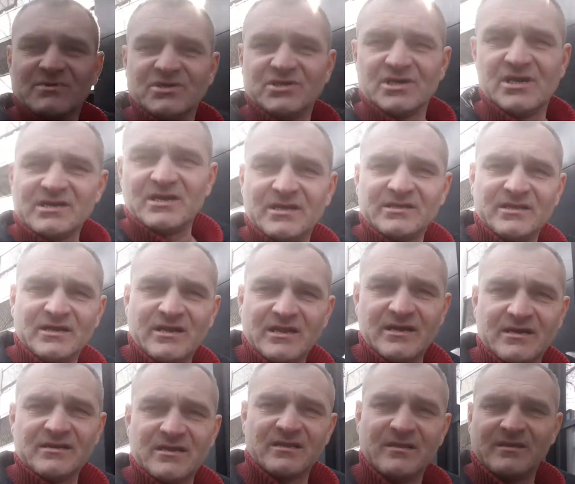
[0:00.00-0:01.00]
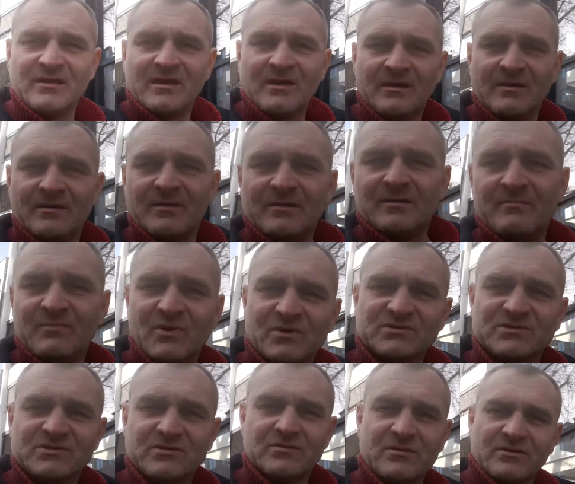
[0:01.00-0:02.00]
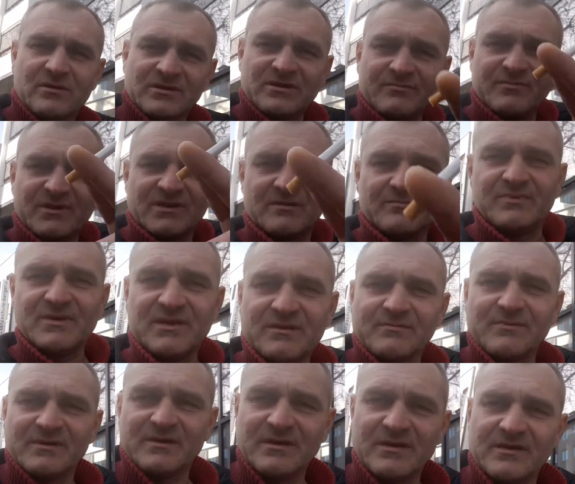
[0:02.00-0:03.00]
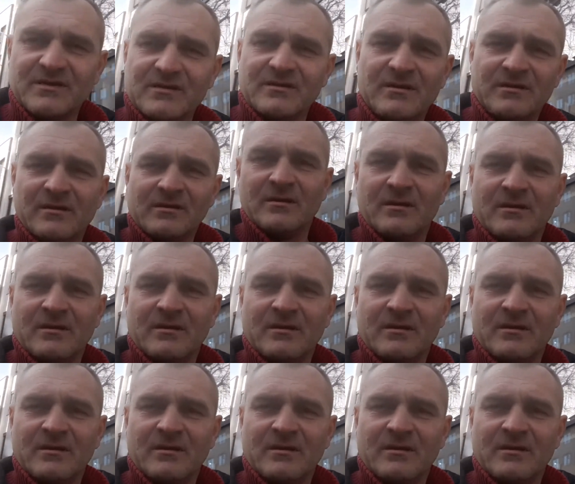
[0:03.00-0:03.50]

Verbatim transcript: się na lepę. Pozdro, ryby, ryby, ryby, hej.